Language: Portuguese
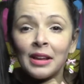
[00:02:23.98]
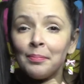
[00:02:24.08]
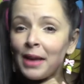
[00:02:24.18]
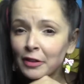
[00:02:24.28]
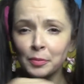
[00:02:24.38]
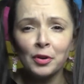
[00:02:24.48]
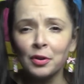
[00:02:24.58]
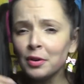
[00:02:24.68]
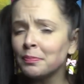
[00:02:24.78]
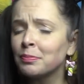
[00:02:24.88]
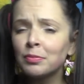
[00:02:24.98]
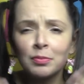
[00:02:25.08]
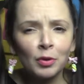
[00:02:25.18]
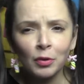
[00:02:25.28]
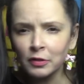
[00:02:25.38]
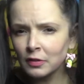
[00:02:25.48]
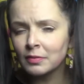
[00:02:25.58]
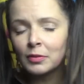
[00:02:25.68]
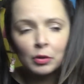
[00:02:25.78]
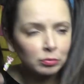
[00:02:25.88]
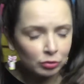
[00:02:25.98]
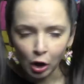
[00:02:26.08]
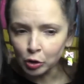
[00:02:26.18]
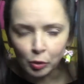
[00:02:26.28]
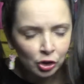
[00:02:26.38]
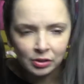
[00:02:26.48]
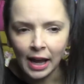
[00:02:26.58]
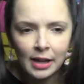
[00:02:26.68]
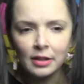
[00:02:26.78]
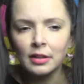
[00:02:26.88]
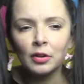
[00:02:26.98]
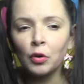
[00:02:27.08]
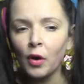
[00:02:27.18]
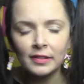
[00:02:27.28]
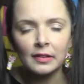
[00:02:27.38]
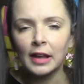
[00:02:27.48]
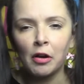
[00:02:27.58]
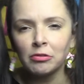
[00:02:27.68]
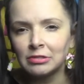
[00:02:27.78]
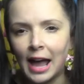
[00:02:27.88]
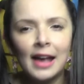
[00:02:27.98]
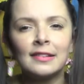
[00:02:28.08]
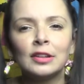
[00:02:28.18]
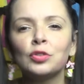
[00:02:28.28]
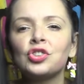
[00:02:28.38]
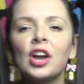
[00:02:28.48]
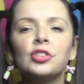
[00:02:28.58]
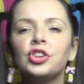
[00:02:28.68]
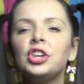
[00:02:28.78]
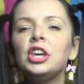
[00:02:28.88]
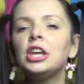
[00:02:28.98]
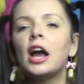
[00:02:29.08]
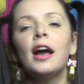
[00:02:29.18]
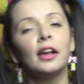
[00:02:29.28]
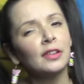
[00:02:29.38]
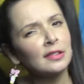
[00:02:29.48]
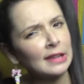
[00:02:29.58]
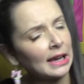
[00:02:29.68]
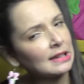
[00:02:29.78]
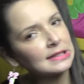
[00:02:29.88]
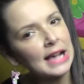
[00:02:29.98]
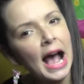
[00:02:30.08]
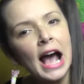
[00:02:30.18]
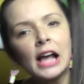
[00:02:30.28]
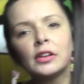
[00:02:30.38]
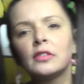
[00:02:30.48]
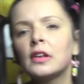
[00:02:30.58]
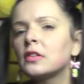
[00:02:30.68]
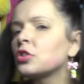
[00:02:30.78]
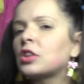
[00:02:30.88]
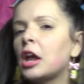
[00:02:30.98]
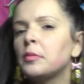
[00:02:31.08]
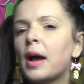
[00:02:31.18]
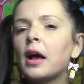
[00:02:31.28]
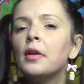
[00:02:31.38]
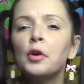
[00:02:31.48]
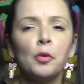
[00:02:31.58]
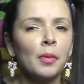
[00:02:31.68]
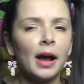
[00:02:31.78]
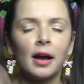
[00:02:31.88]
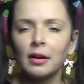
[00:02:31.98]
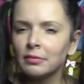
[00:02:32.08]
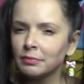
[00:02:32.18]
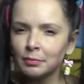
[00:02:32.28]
mesmo com, todo mundo tem coisas que acontecem no dia a dia. Às vezes está cansado, às vezes tem uma uma